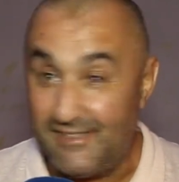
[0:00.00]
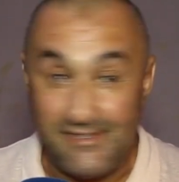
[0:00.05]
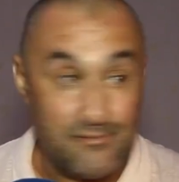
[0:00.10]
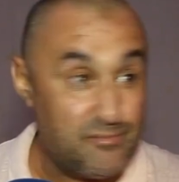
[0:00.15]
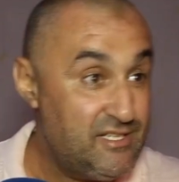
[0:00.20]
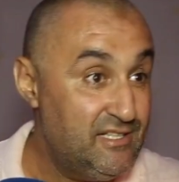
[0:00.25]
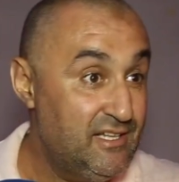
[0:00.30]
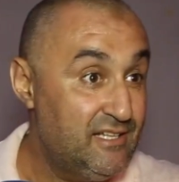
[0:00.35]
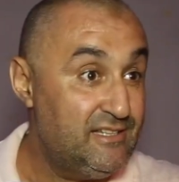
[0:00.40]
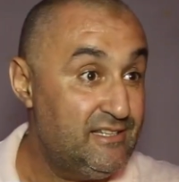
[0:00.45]

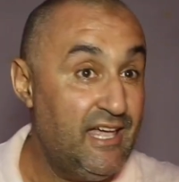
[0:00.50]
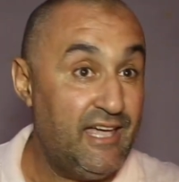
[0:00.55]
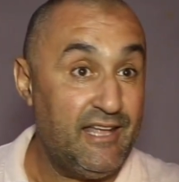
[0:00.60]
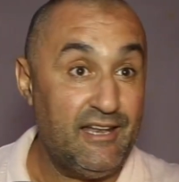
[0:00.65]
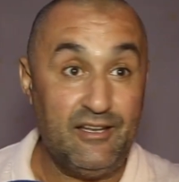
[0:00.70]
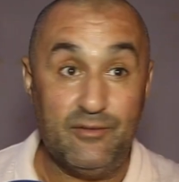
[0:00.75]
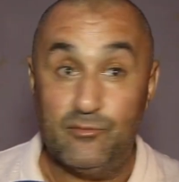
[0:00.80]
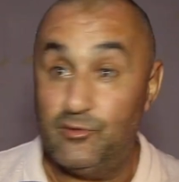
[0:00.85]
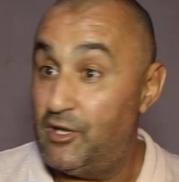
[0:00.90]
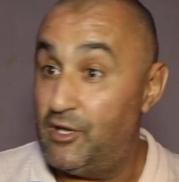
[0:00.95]
مشينا
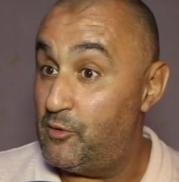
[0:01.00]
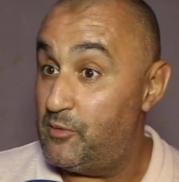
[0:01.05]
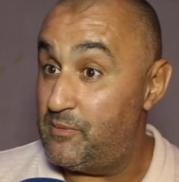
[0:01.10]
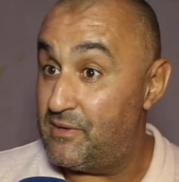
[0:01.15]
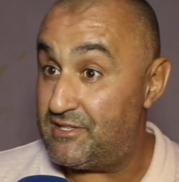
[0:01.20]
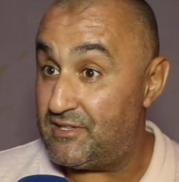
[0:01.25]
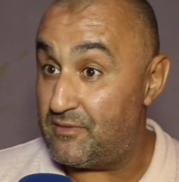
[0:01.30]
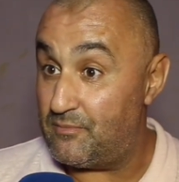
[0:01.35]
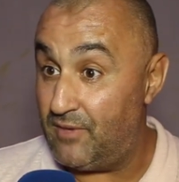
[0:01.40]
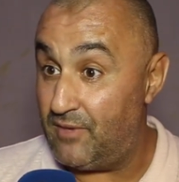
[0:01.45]
للدائره اللي
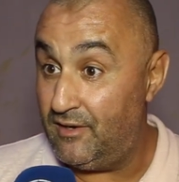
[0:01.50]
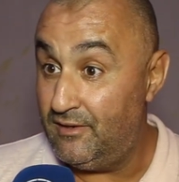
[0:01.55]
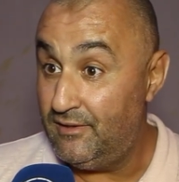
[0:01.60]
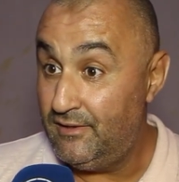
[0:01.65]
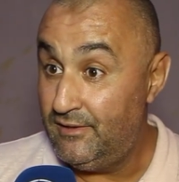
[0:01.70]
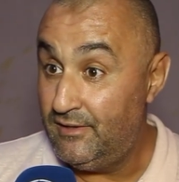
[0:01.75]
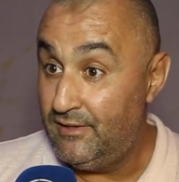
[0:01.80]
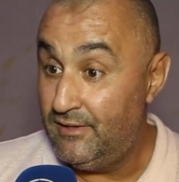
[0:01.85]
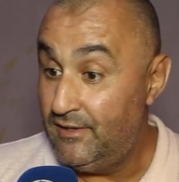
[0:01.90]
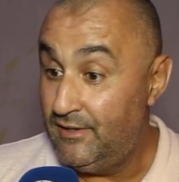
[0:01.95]
مداومه تما
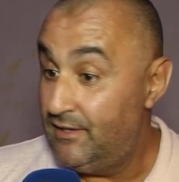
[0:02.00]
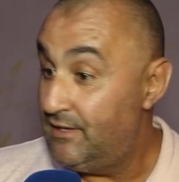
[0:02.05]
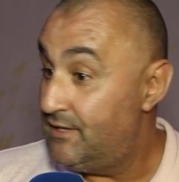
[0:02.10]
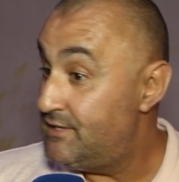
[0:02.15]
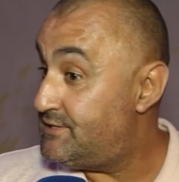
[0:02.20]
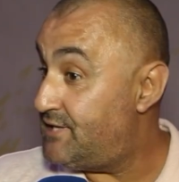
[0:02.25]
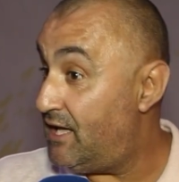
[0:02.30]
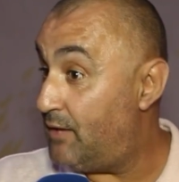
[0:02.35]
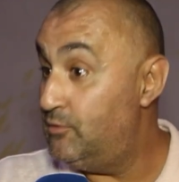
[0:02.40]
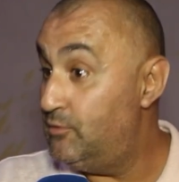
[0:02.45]

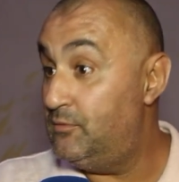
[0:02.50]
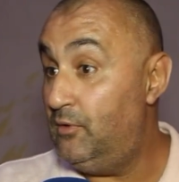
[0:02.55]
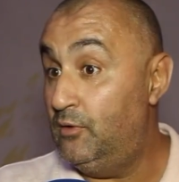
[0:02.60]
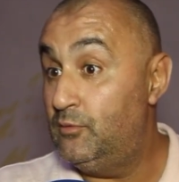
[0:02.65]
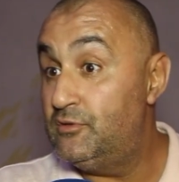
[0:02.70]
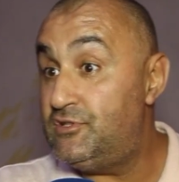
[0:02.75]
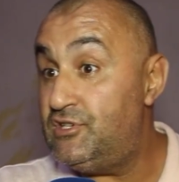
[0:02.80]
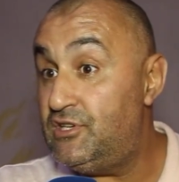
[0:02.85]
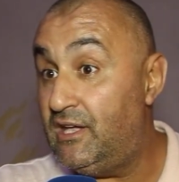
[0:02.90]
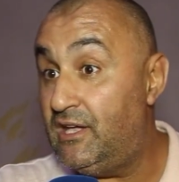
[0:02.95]
استقبلوا
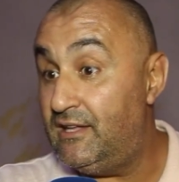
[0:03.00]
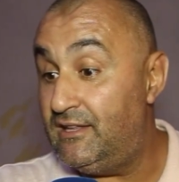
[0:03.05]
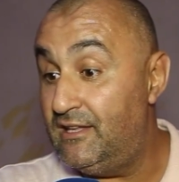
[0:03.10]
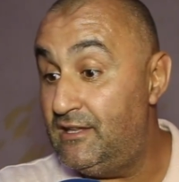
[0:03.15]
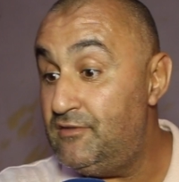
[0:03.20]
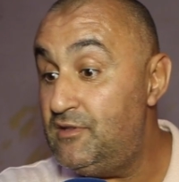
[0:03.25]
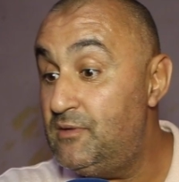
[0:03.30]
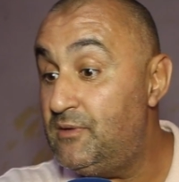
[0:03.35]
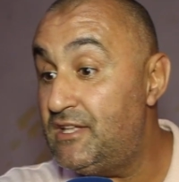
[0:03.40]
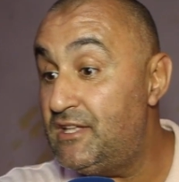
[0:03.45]
المعلومات الشكايه
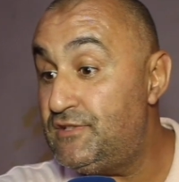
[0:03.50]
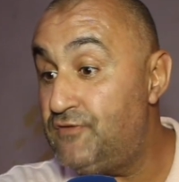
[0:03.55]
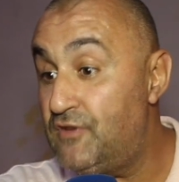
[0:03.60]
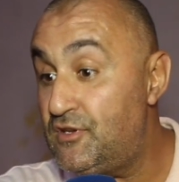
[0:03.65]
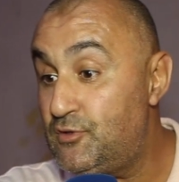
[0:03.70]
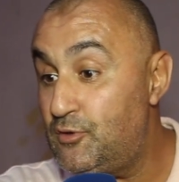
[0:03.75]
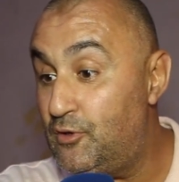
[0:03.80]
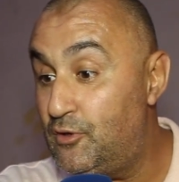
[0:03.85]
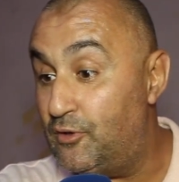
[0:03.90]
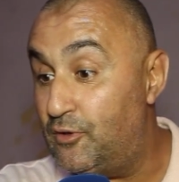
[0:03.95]
ديالنا بدنا
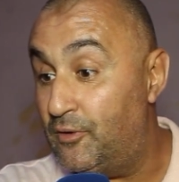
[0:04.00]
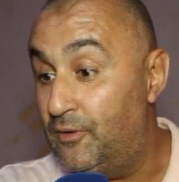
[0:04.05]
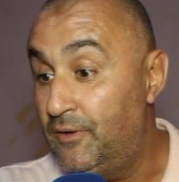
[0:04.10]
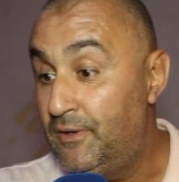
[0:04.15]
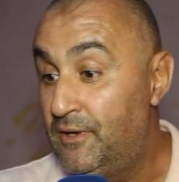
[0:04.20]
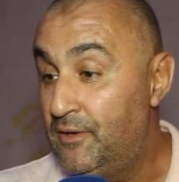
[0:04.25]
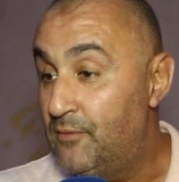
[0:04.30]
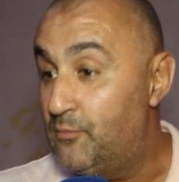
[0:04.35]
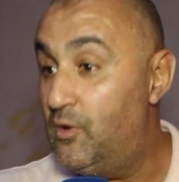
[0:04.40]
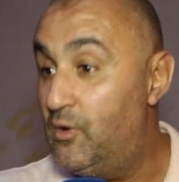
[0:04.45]
كنتفاجئوا
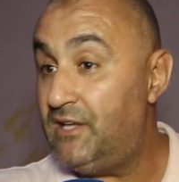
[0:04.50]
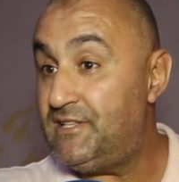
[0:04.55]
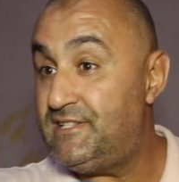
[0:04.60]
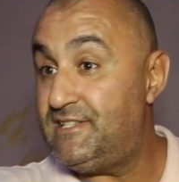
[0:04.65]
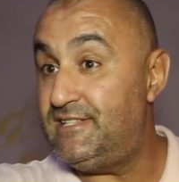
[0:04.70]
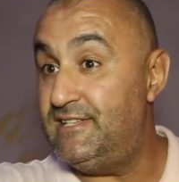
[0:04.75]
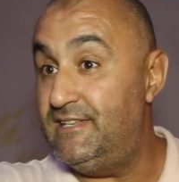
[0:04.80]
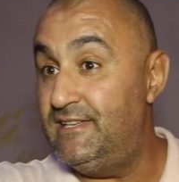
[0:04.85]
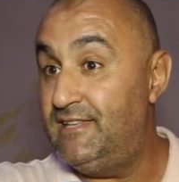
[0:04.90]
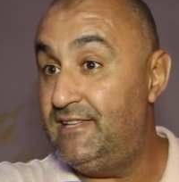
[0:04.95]
بواحد
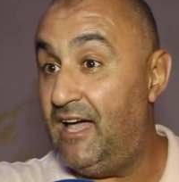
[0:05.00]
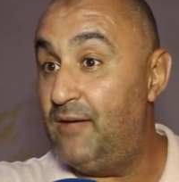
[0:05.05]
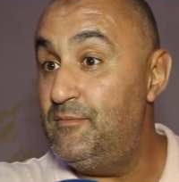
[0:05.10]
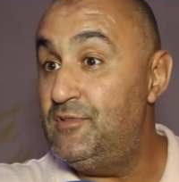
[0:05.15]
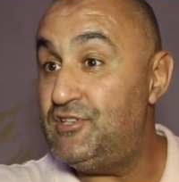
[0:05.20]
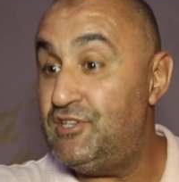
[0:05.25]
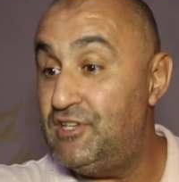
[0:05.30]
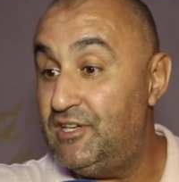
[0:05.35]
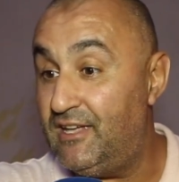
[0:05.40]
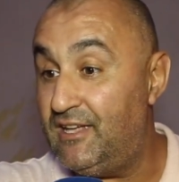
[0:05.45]
السيد
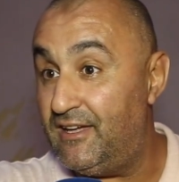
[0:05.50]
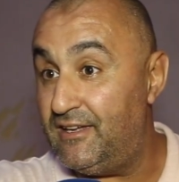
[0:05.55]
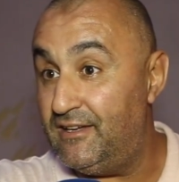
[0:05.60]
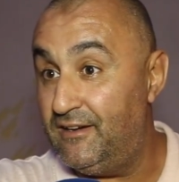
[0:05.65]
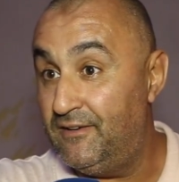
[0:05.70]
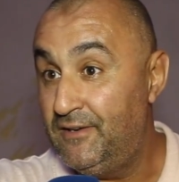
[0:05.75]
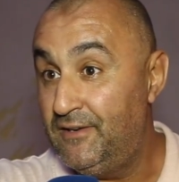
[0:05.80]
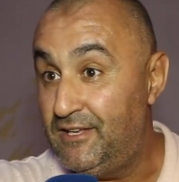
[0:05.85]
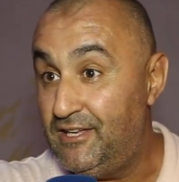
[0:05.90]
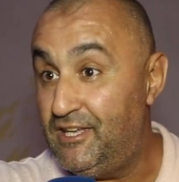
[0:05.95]
عامل
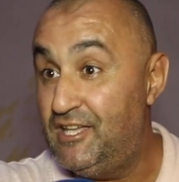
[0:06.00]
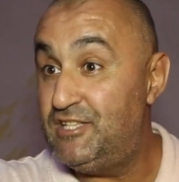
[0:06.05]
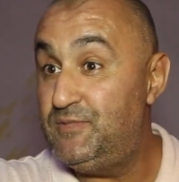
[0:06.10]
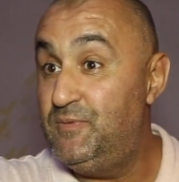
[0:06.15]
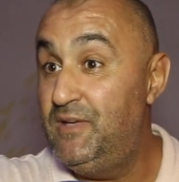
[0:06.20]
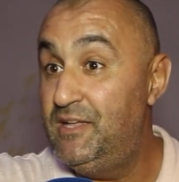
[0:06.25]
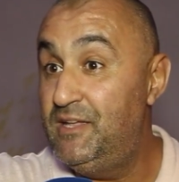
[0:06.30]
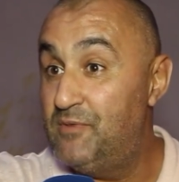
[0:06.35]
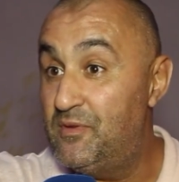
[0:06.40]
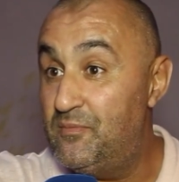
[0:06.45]
شكايه
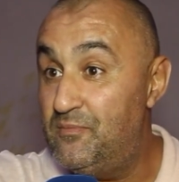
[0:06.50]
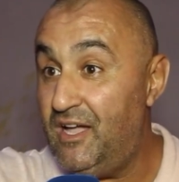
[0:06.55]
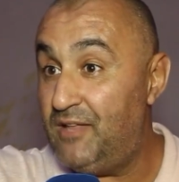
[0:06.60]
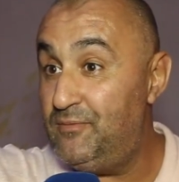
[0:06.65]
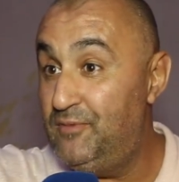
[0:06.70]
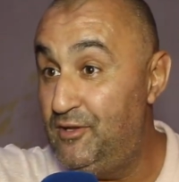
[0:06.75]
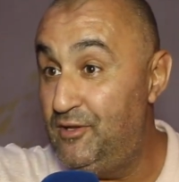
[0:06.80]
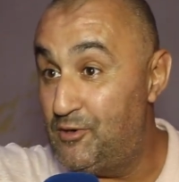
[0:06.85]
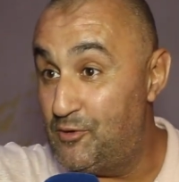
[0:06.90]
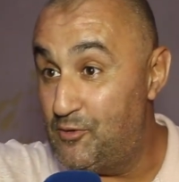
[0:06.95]
كيتبين من بعد
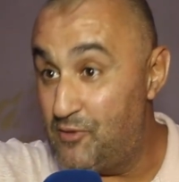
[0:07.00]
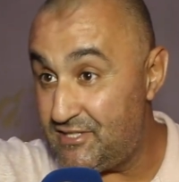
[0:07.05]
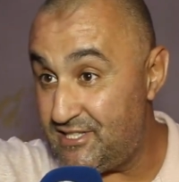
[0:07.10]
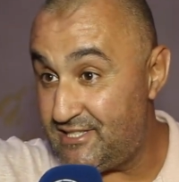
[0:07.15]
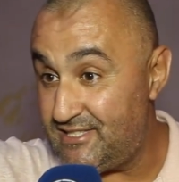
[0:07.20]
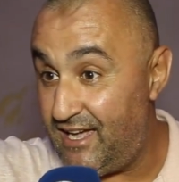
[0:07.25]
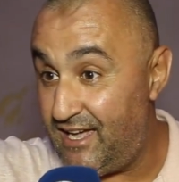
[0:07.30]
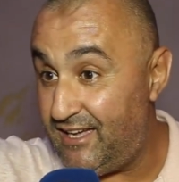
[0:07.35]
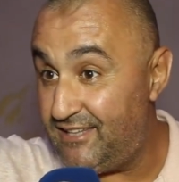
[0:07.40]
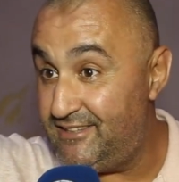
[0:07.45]
بلي هو
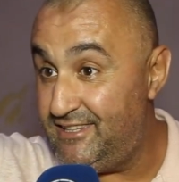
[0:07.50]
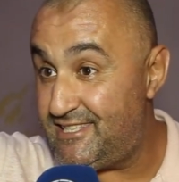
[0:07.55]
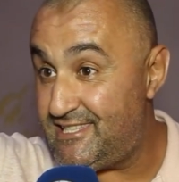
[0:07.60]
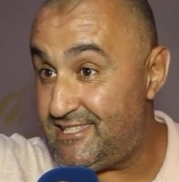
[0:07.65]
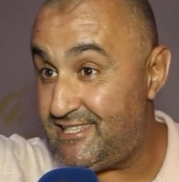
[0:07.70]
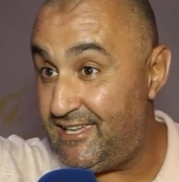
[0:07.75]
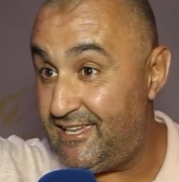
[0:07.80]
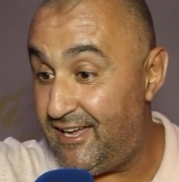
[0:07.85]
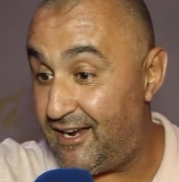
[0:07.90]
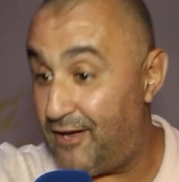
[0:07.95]
السائق ديك
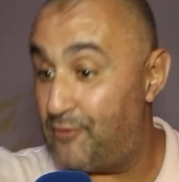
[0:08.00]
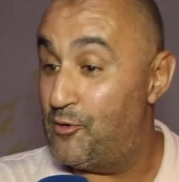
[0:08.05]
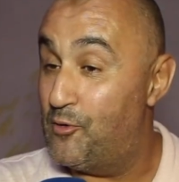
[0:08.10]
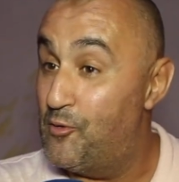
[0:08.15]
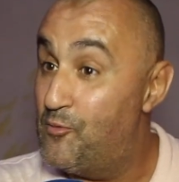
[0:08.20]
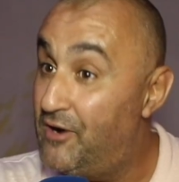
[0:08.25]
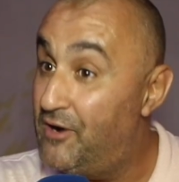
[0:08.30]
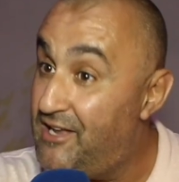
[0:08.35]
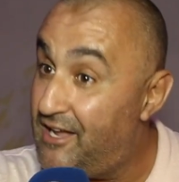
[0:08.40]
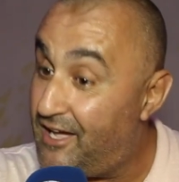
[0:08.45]
السياره
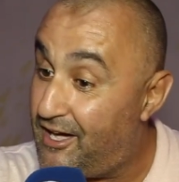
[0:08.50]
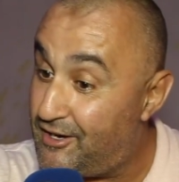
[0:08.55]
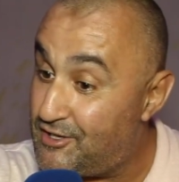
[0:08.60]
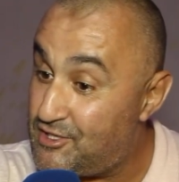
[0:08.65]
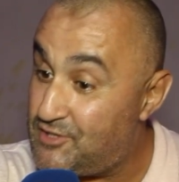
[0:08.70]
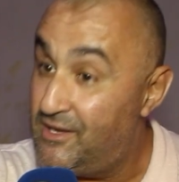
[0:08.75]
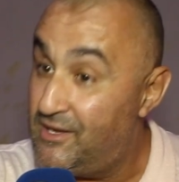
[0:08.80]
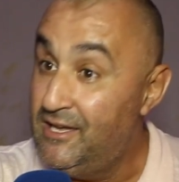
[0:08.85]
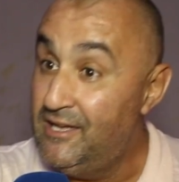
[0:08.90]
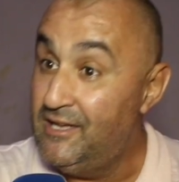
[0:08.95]
وهو اللي
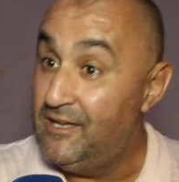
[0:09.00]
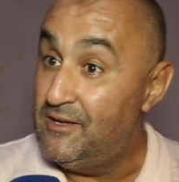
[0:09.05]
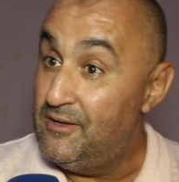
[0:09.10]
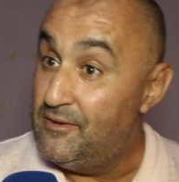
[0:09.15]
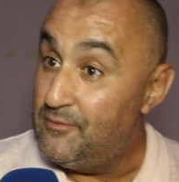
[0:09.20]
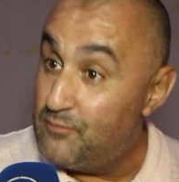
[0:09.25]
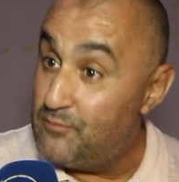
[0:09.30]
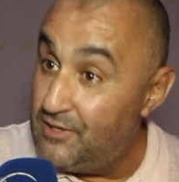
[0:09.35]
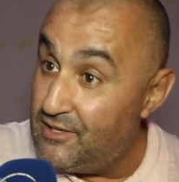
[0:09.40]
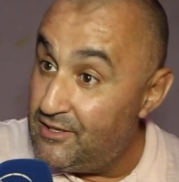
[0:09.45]
خرج
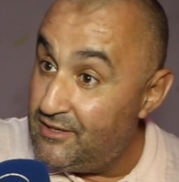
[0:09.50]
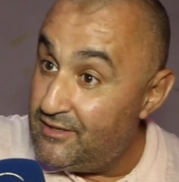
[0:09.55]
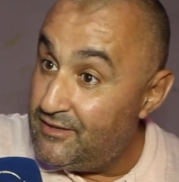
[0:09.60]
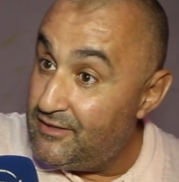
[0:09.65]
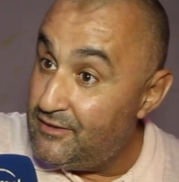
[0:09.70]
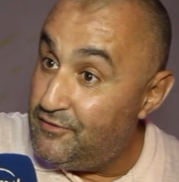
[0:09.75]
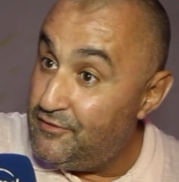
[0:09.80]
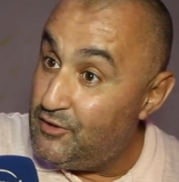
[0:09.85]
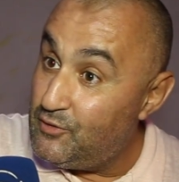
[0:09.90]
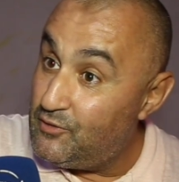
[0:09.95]

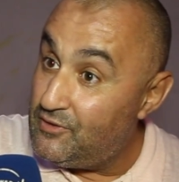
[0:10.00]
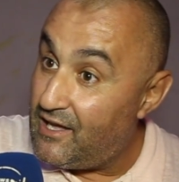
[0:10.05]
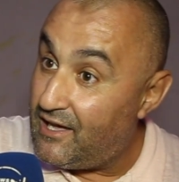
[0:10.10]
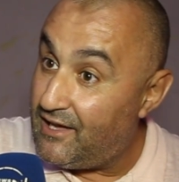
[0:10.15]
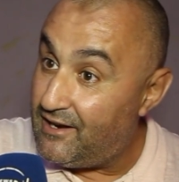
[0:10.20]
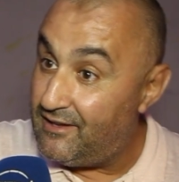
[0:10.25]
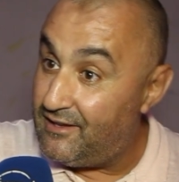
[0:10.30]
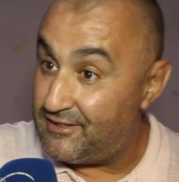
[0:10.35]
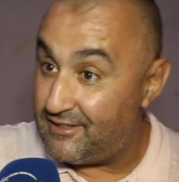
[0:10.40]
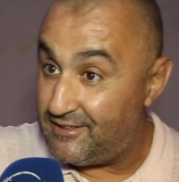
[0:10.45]
بالفيديو
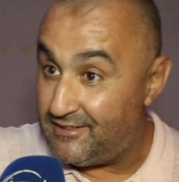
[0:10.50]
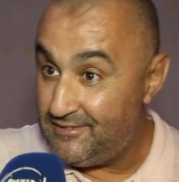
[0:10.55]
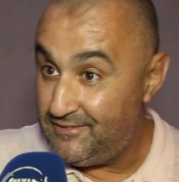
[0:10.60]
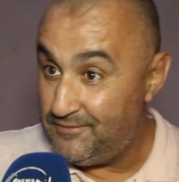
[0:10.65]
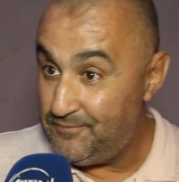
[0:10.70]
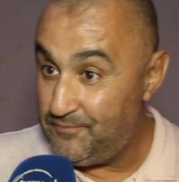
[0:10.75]
الاخراني